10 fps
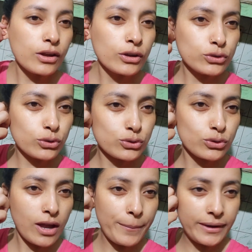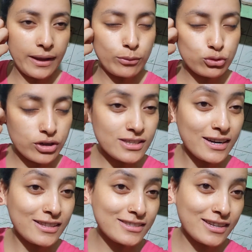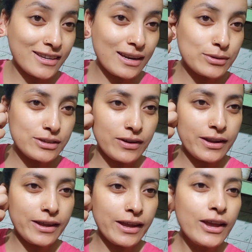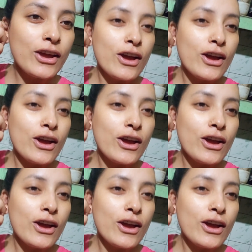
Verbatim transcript: तो दोस्तों यहाँ पर टाइम हो चुका है साढ़े दस का ग्यारह बजने वाले हैं